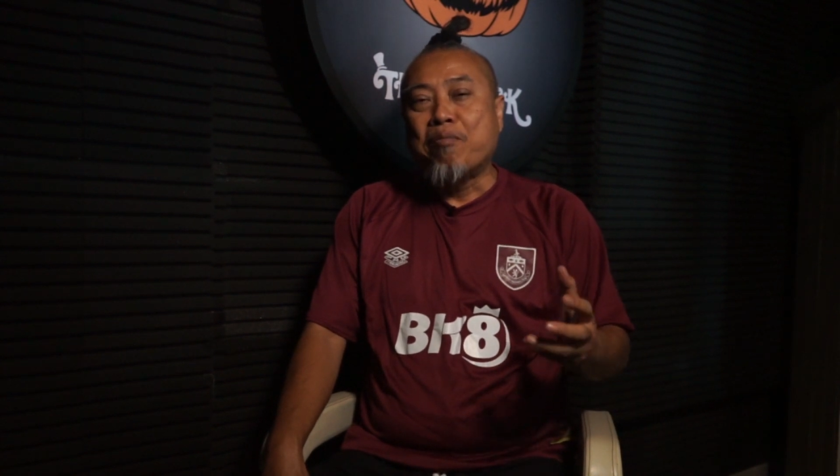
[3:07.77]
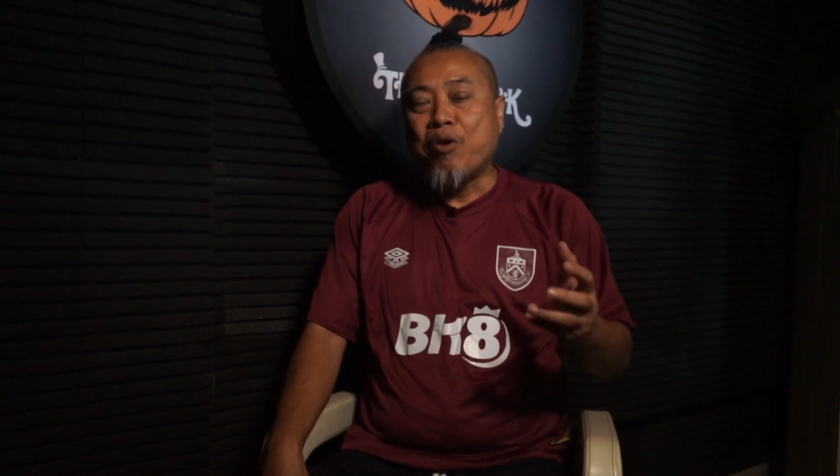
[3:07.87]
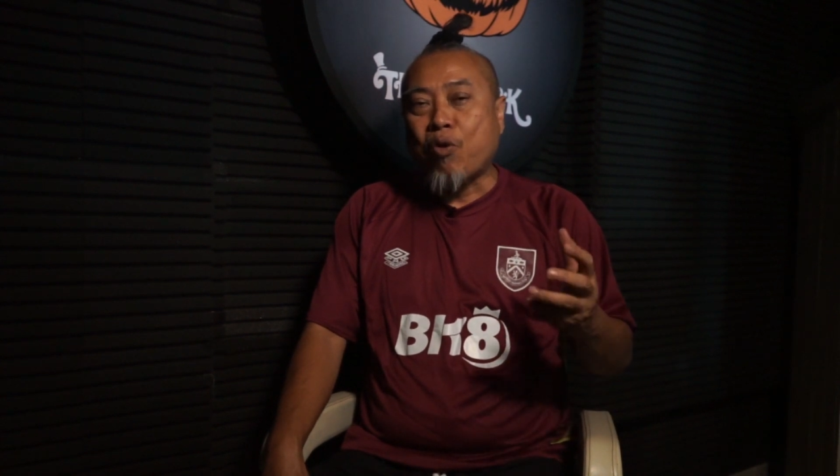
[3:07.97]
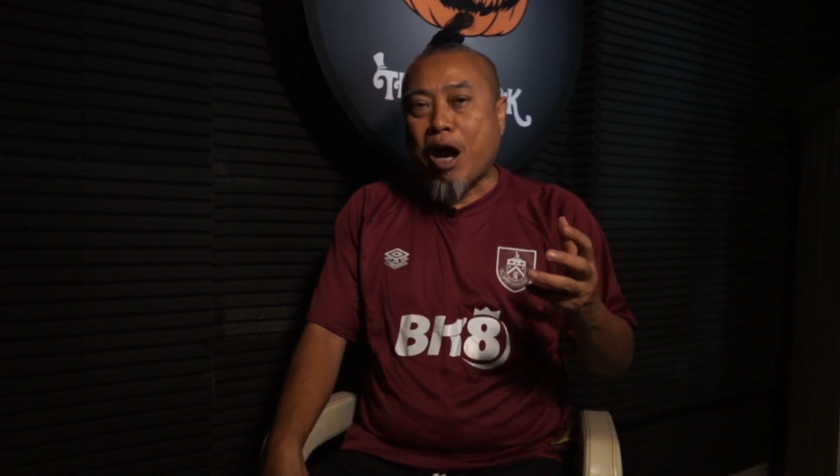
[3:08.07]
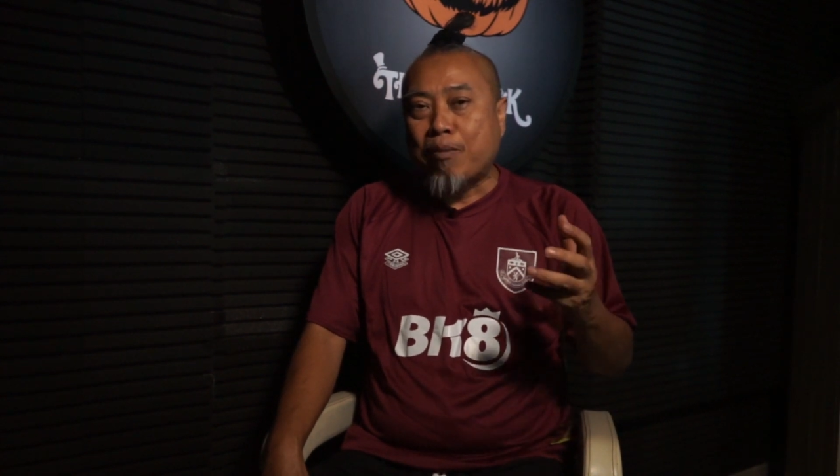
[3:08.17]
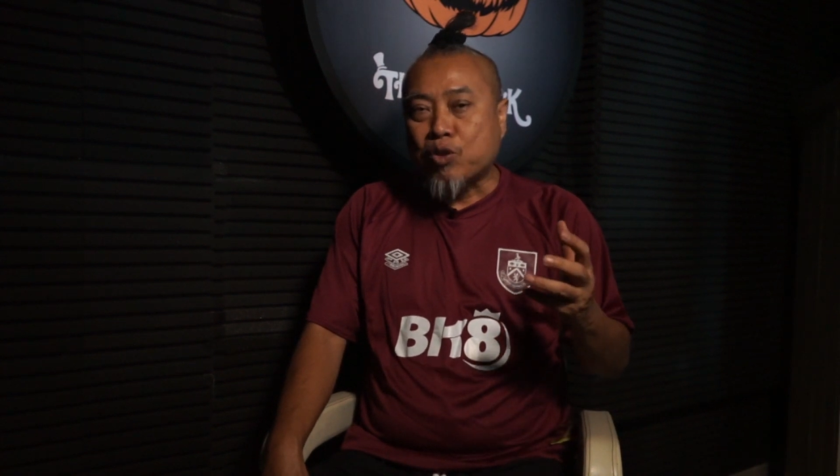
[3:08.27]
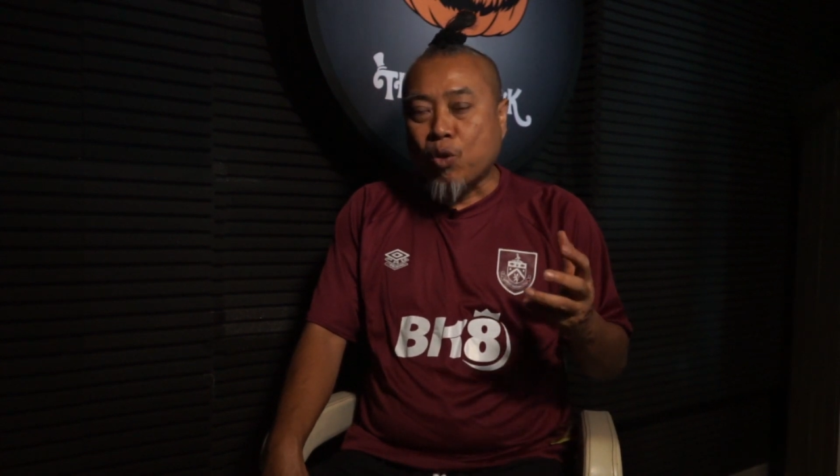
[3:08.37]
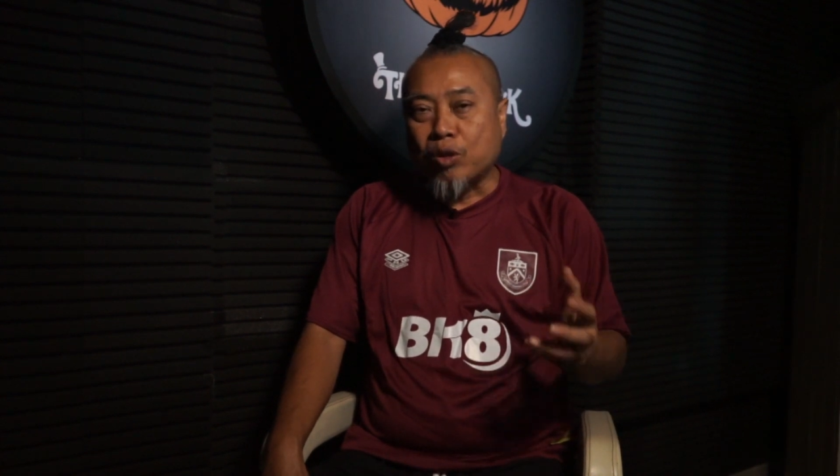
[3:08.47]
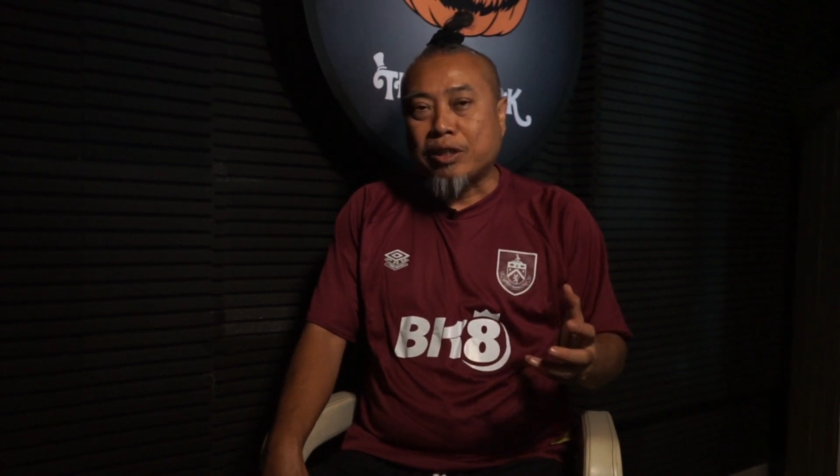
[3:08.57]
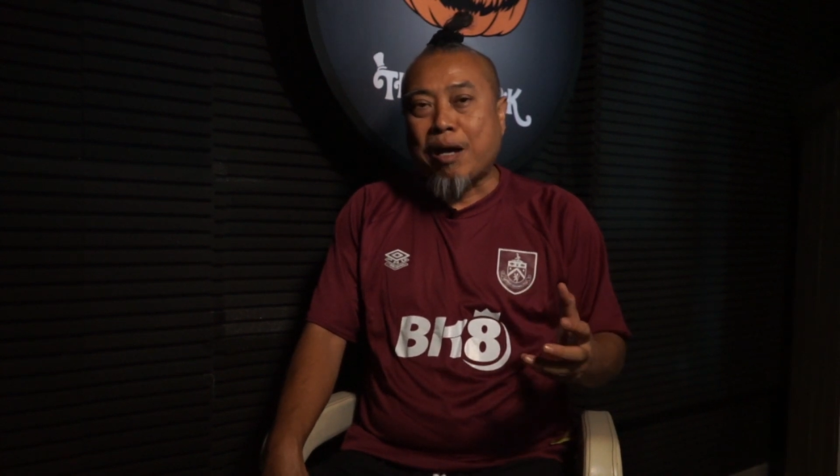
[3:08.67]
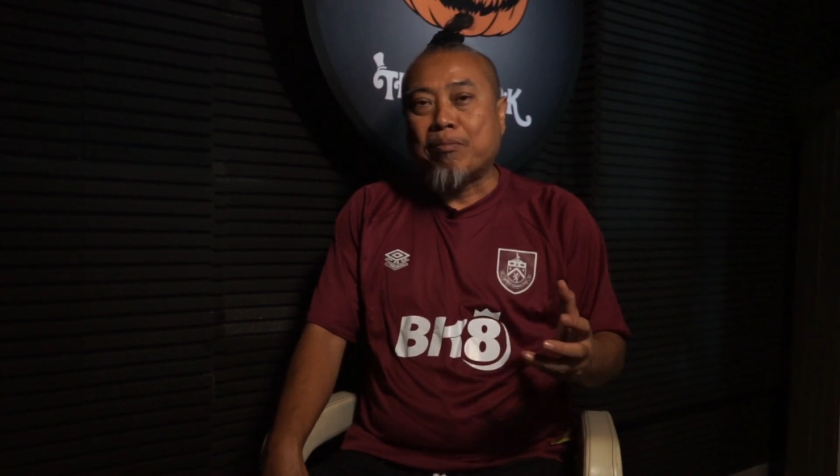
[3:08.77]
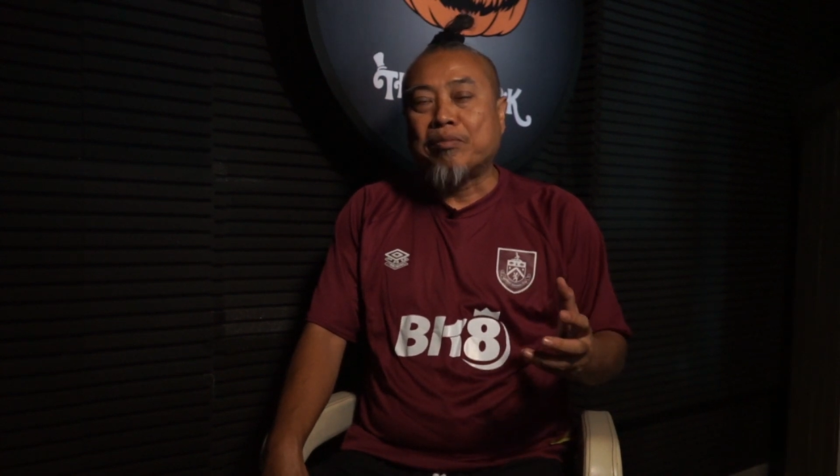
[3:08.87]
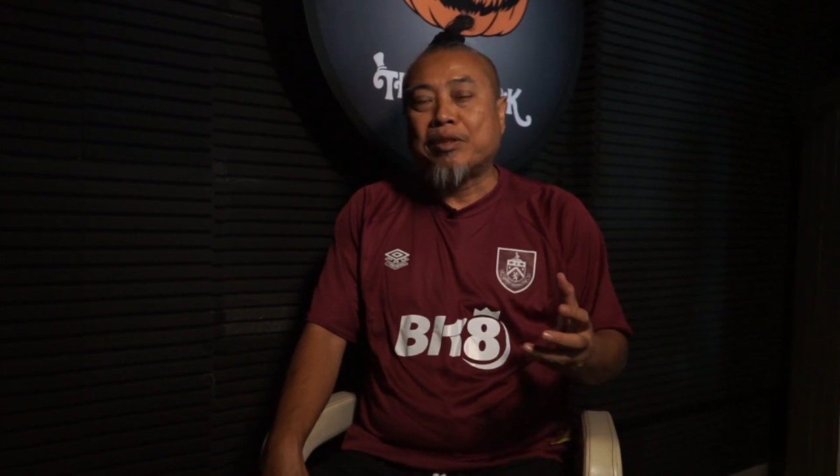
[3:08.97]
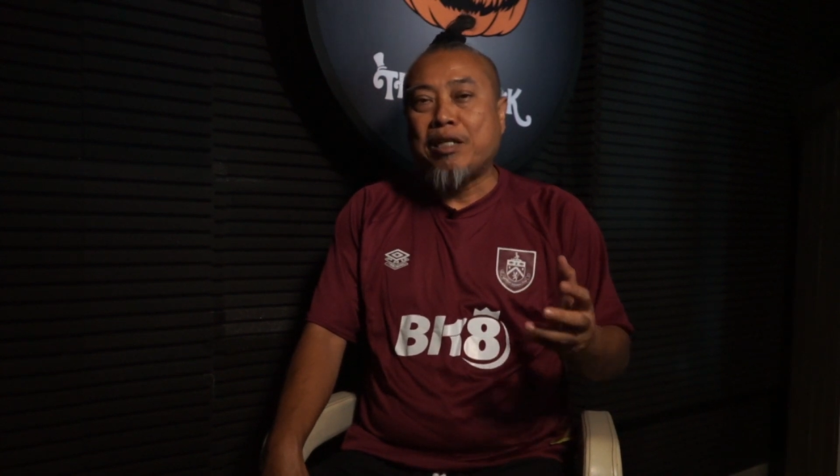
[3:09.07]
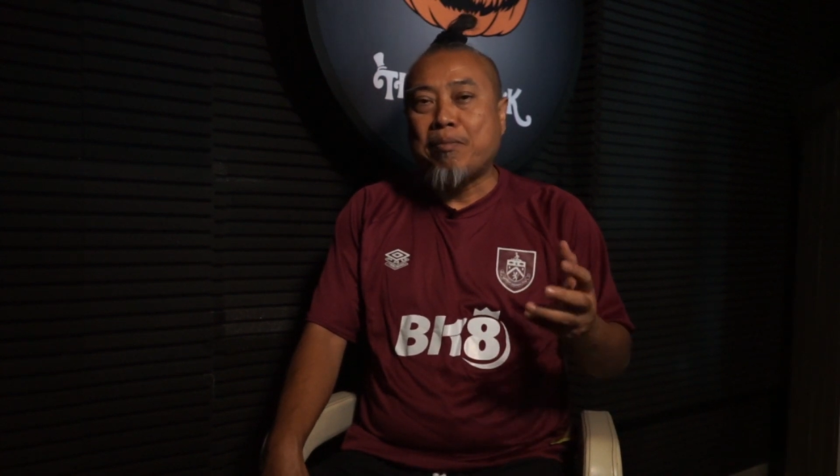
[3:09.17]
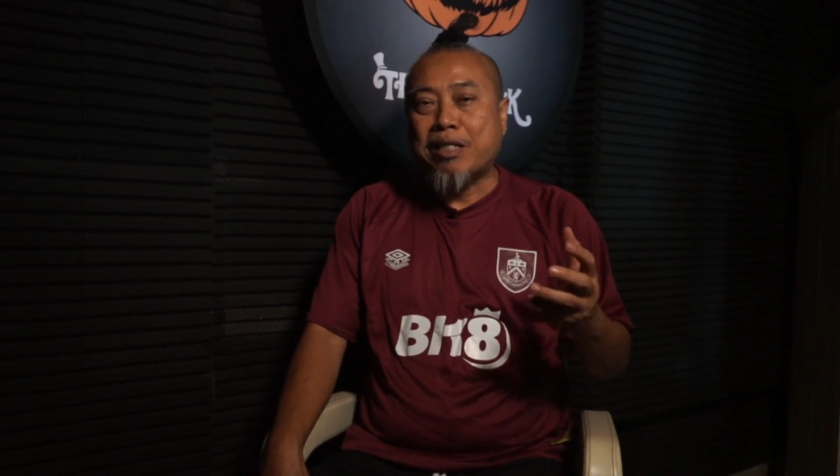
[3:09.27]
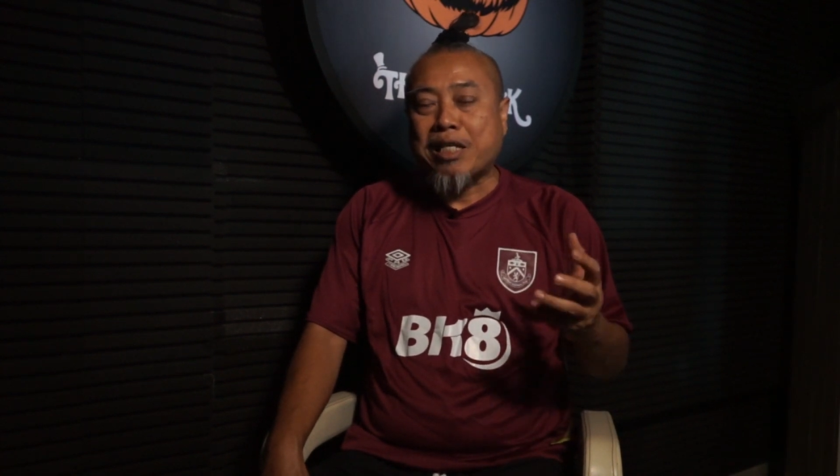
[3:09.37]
มีความทรงจำที่ไม่